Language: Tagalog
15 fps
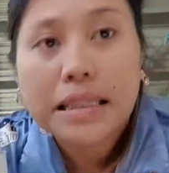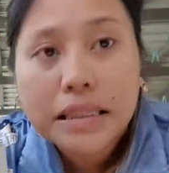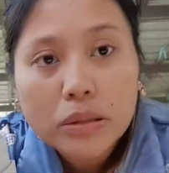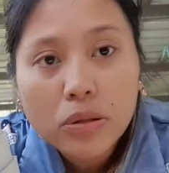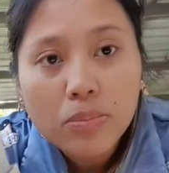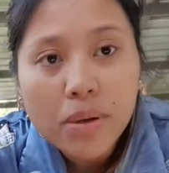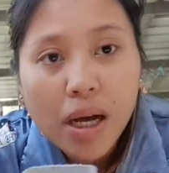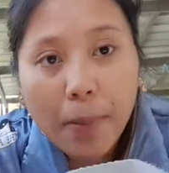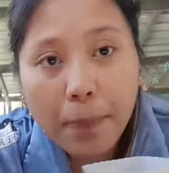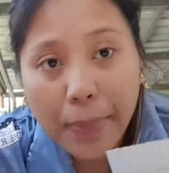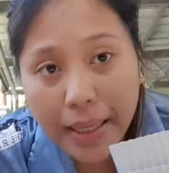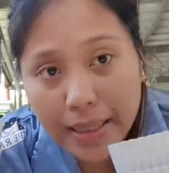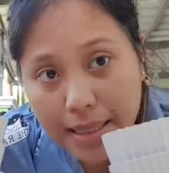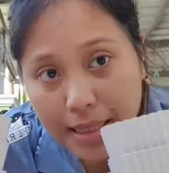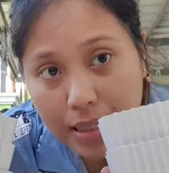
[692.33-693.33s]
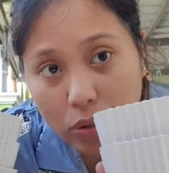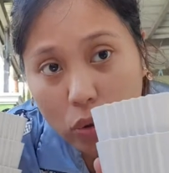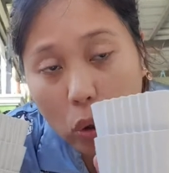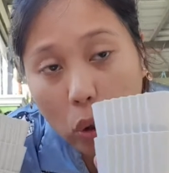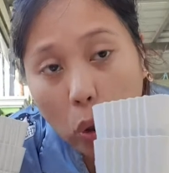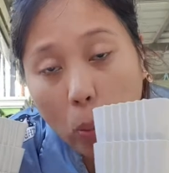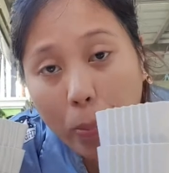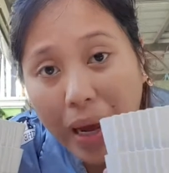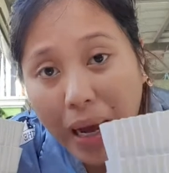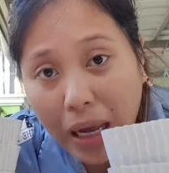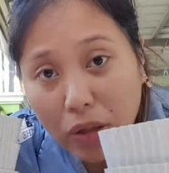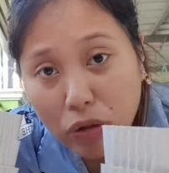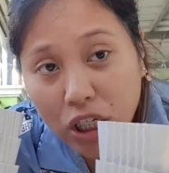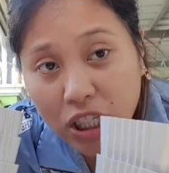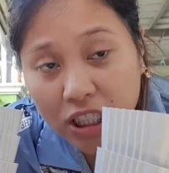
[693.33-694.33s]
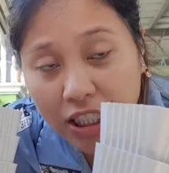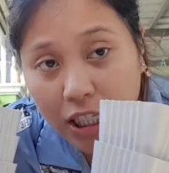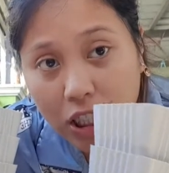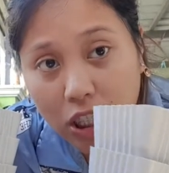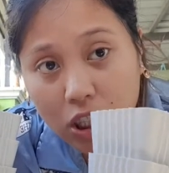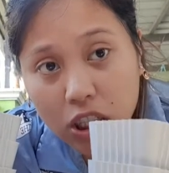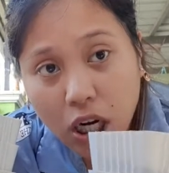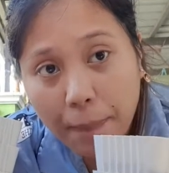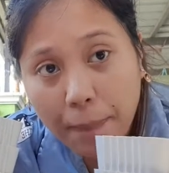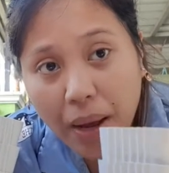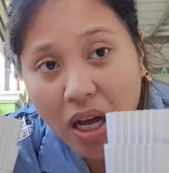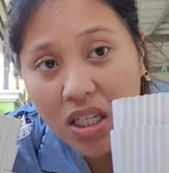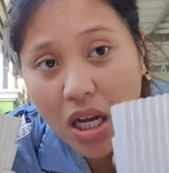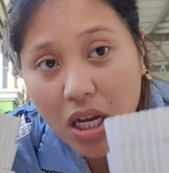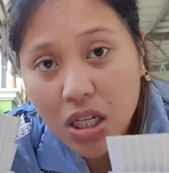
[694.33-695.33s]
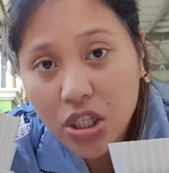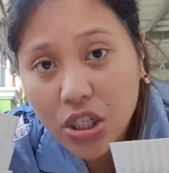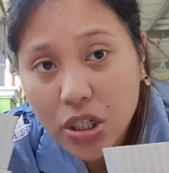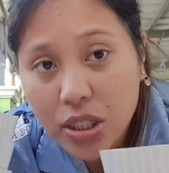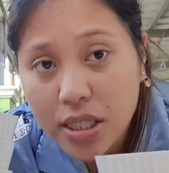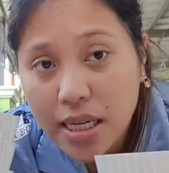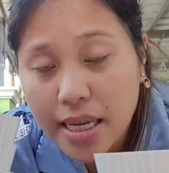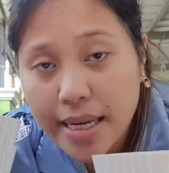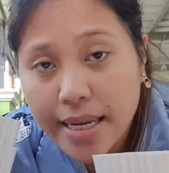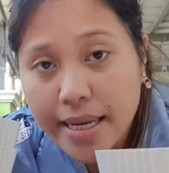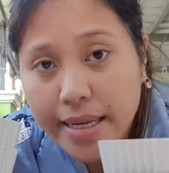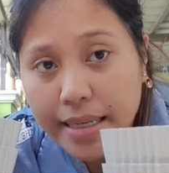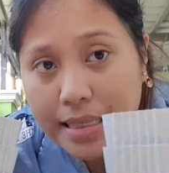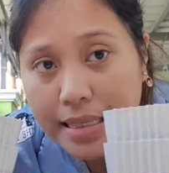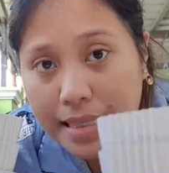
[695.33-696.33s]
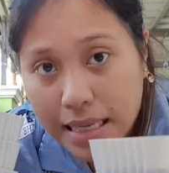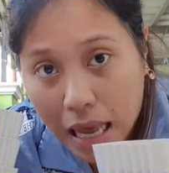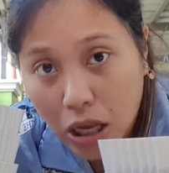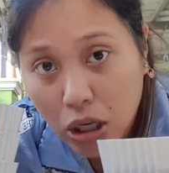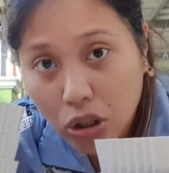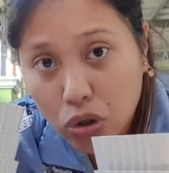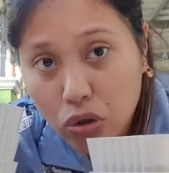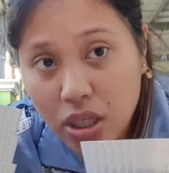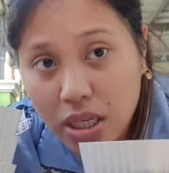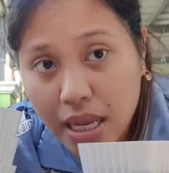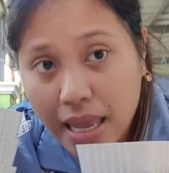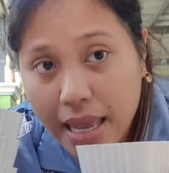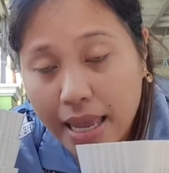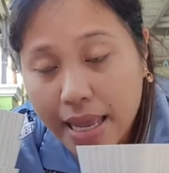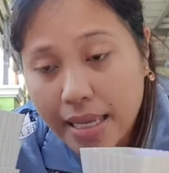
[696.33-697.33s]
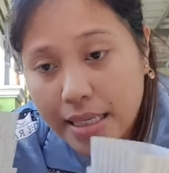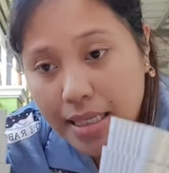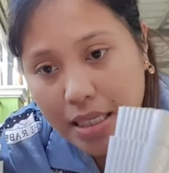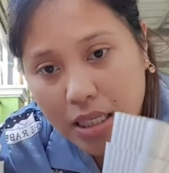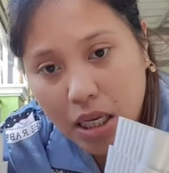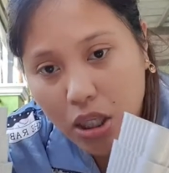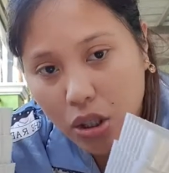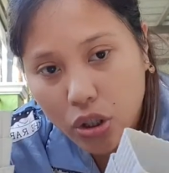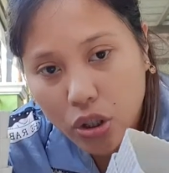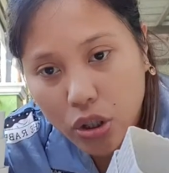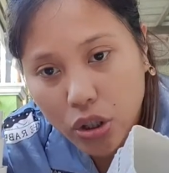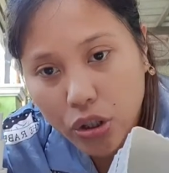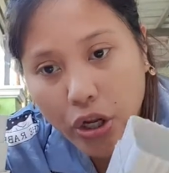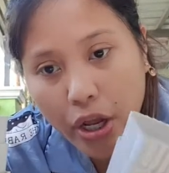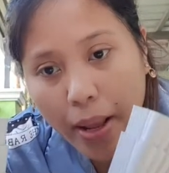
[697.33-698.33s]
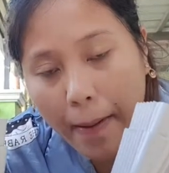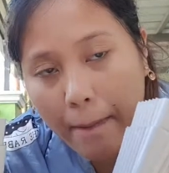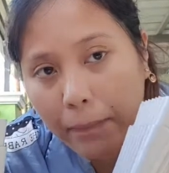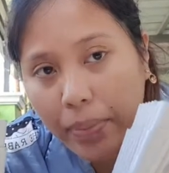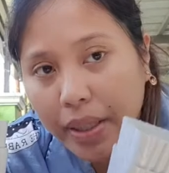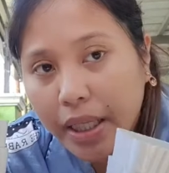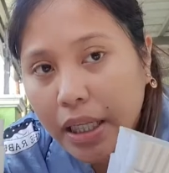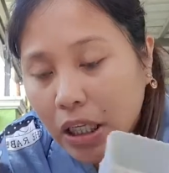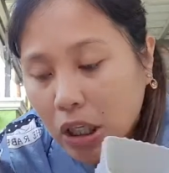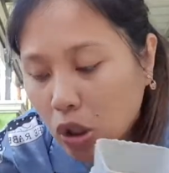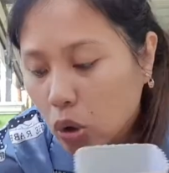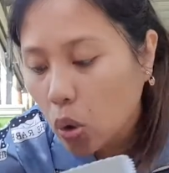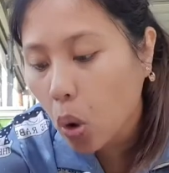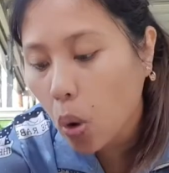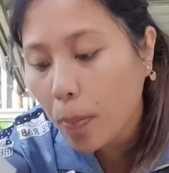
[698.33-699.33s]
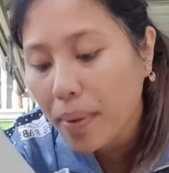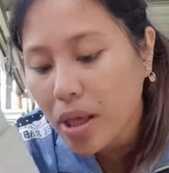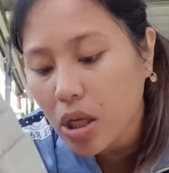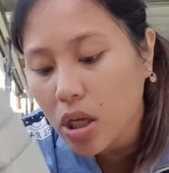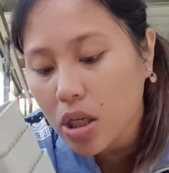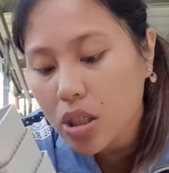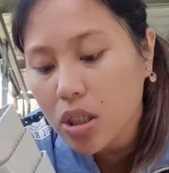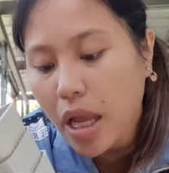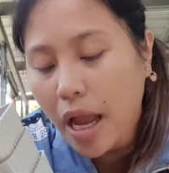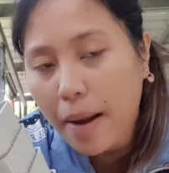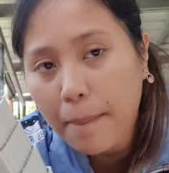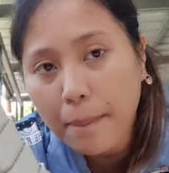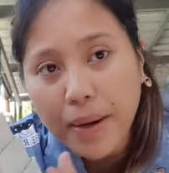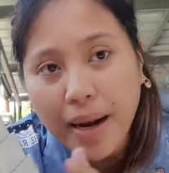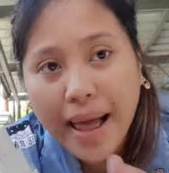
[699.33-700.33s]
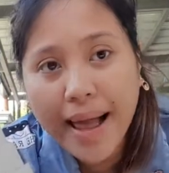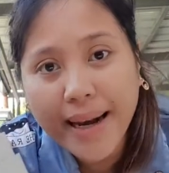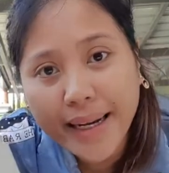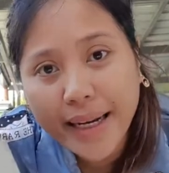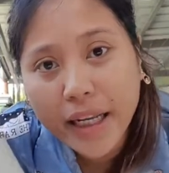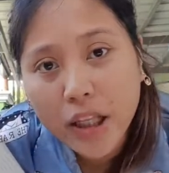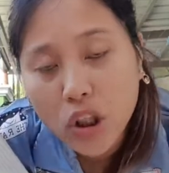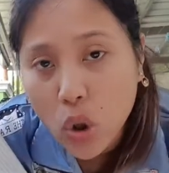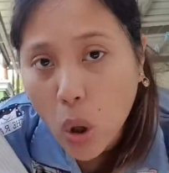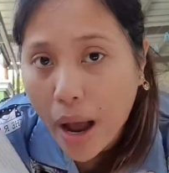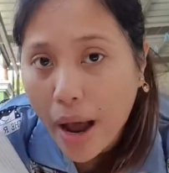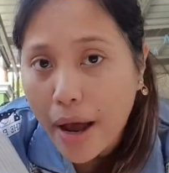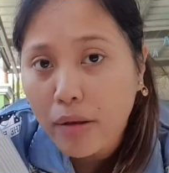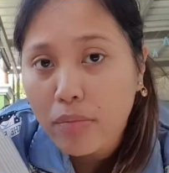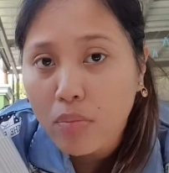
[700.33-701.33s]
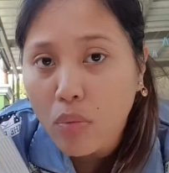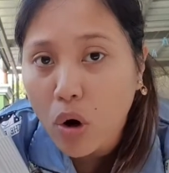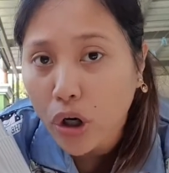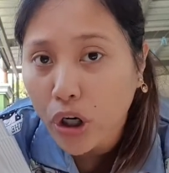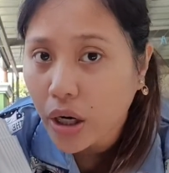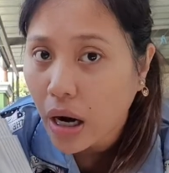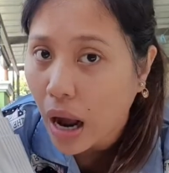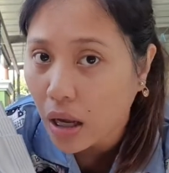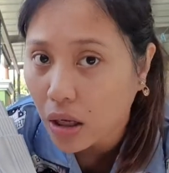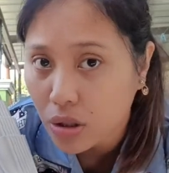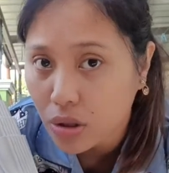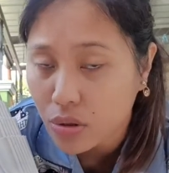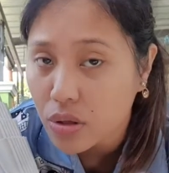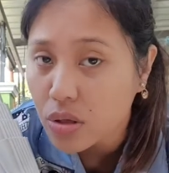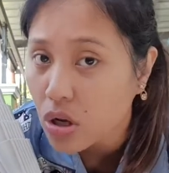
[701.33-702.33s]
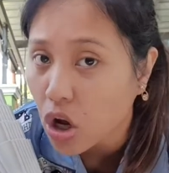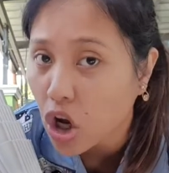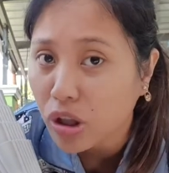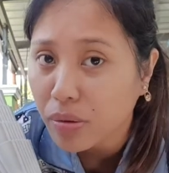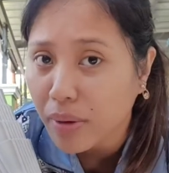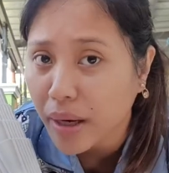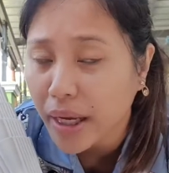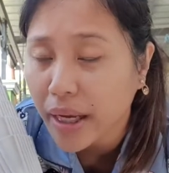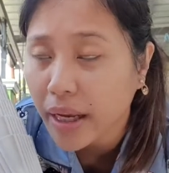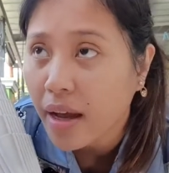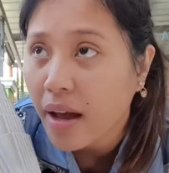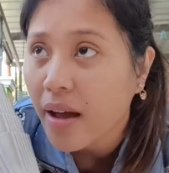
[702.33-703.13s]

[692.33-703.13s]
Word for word: Itong mga pots na to, pang ano lang talaga siya, pang succulents, cactuses, ganun. Binili ko to because I'm planning to add more cactus on my